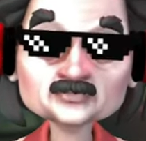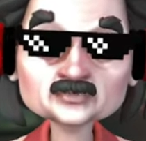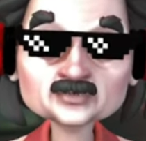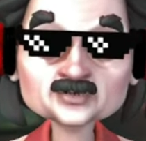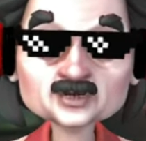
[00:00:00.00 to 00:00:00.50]

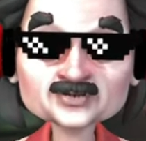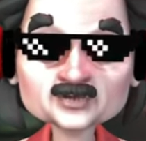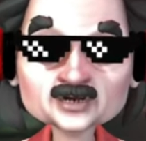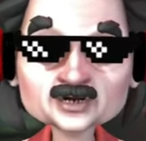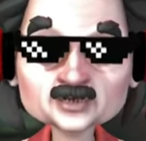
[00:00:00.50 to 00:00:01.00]
ถ้าเขียว
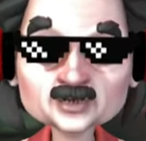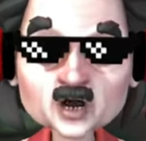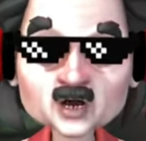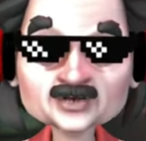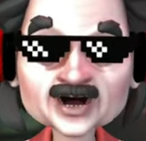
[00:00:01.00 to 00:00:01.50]
หนึ่งล
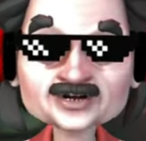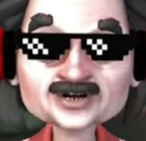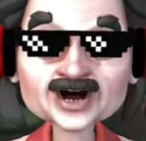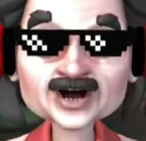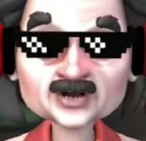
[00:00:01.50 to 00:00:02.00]
งนี้น่าจะ
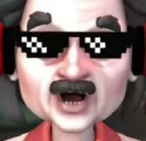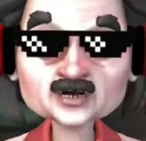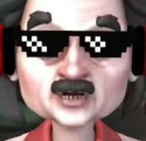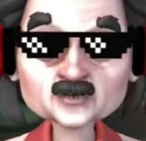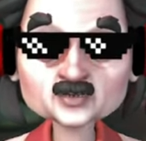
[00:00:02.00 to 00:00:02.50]
ห้าร้อย
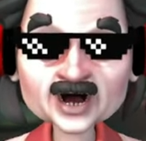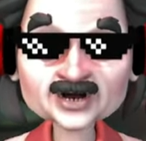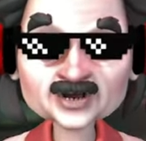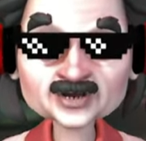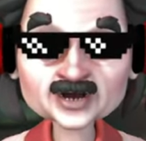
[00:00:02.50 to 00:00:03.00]
กว่ากว่า
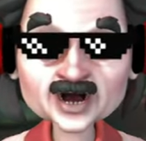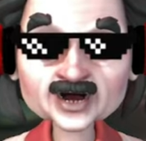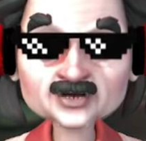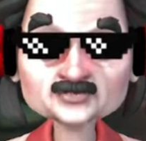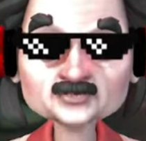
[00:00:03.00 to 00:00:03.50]
แน่เลยนะ
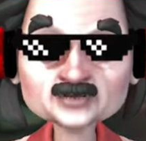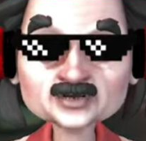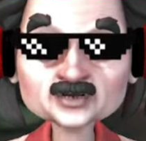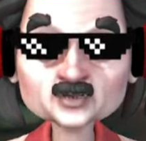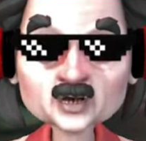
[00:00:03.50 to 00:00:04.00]
ติ
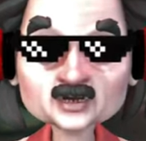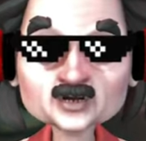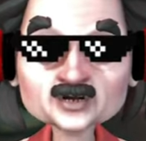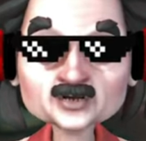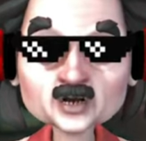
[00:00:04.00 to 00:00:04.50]
ดคูณเย
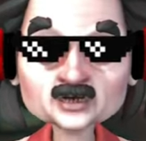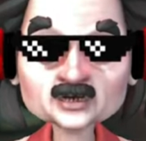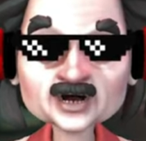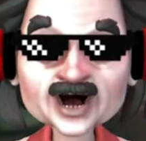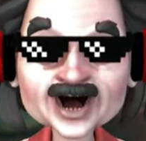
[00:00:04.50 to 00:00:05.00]
อะแล้ว
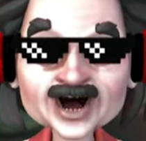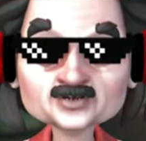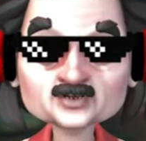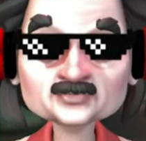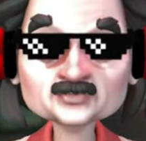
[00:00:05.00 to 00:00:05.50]
จ่าย
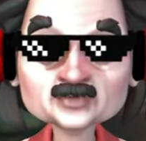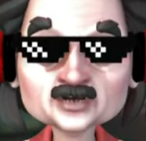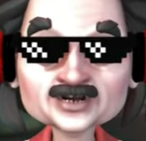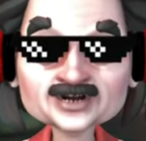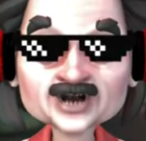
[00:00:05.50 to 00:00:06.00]
เมื่อ
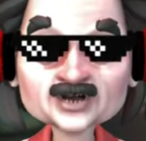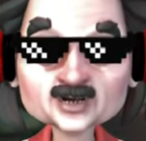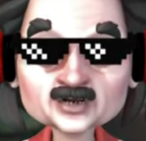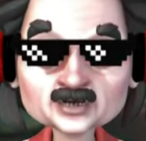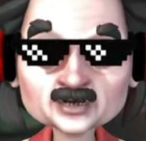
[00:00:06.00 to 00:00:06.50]
กี้ห้า
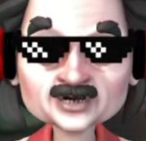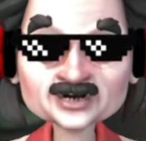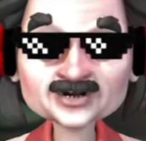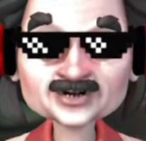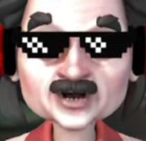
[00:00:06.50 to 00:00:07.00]
ช่องเลยนะ
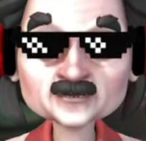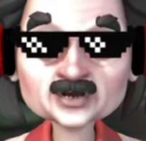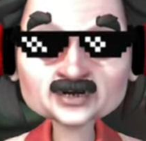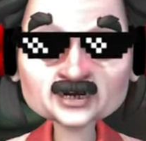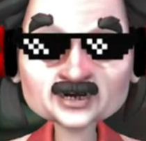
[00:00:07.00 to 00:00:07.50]
ห้าแถวเหมื
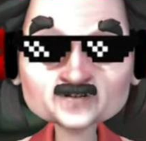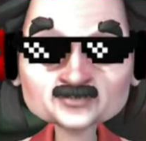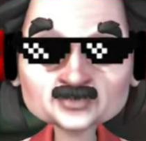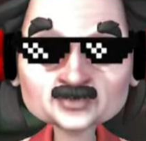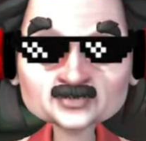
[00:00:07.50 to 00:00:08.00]
อนด้วยนะ
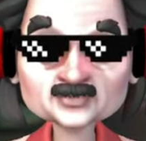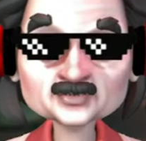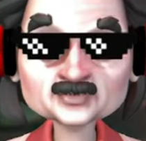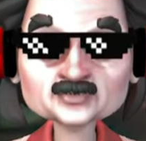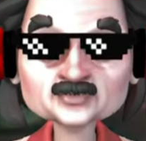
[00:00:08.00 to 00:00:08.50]

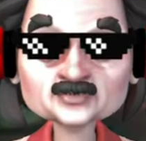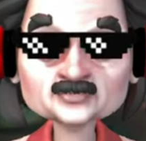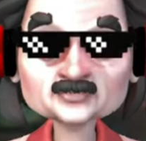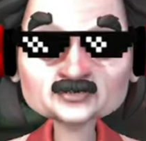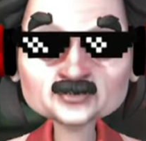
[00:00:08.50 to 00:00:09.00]

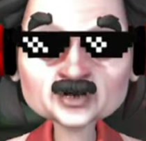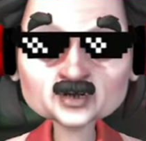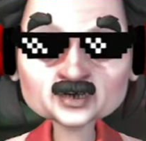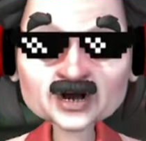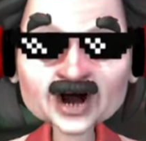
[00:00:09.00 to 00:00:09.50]
สองห
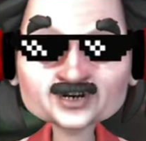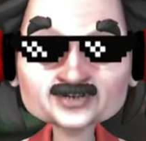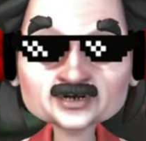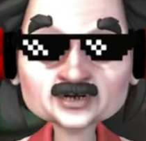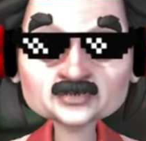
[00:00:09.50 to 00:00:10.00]
มุนท้าย
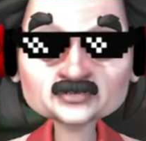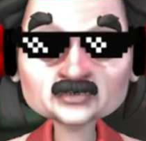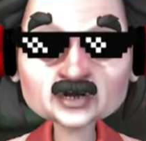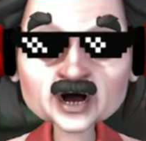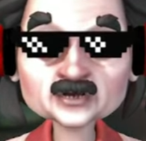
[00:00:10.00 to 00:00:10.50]

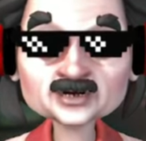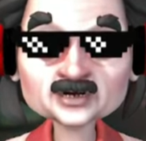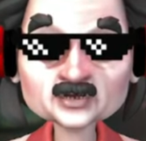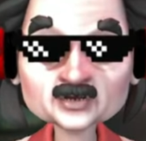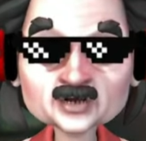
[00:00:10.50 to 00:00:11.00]
ไม่บิ๊ก
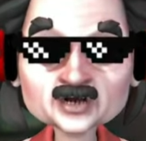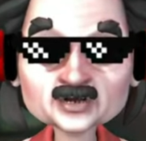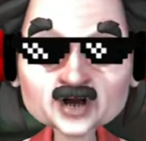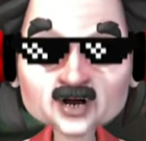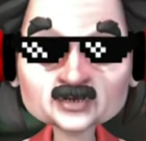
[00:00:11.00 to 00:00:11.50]
เลย
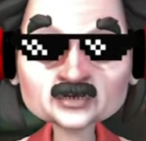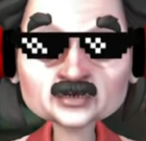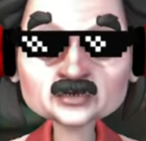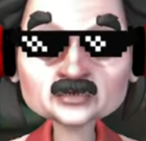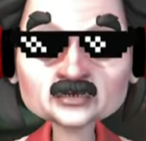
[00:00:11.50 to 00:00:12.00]
เหรอ
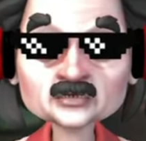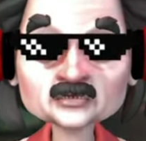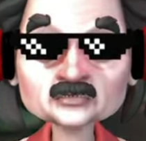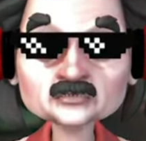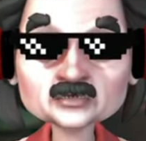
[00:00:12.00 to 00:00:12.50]

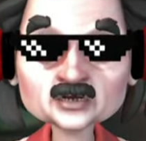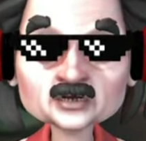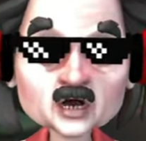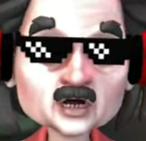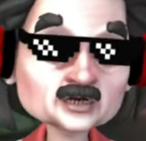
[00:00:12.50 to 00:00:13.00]
โอ้
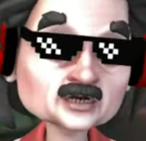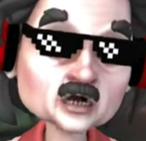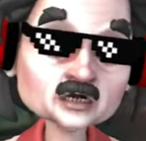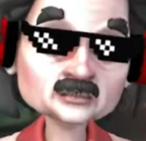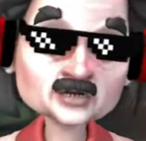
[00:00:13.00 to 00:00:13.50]
โห
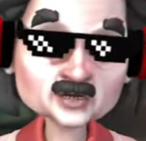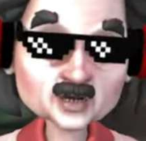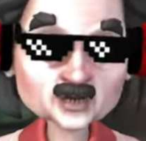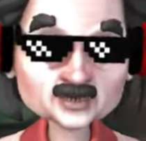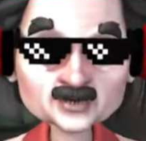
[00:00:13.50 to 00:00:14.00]
สอง
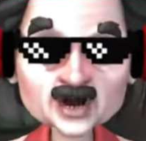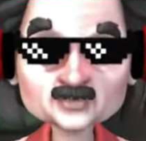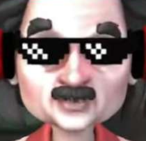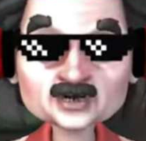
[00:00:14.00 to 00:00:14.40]
ร้อยกว่าบาทว่ะ